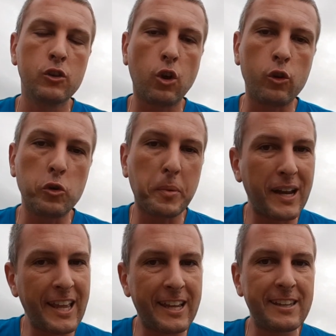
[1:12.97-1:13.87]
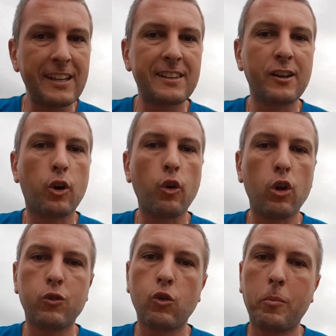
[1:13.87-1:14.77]
dann überlege dir, den
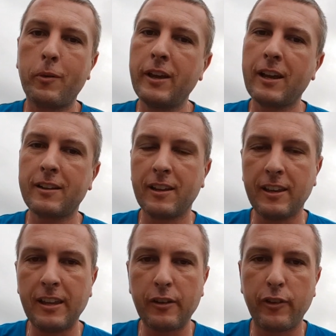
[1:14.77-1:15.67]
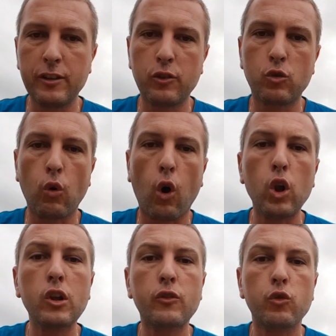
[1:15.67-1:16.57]
Kanal zu abonnieren, denn hier findest du
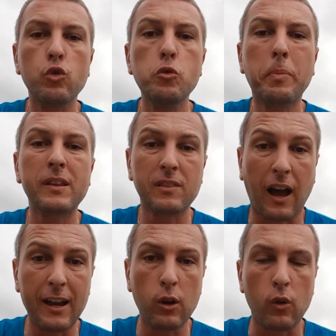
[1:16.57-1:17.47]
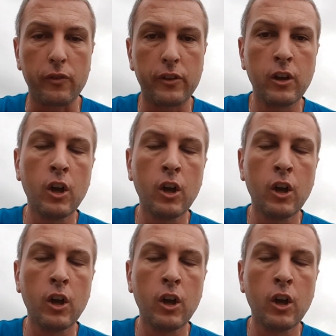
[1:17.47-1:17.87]
alles über Thailand.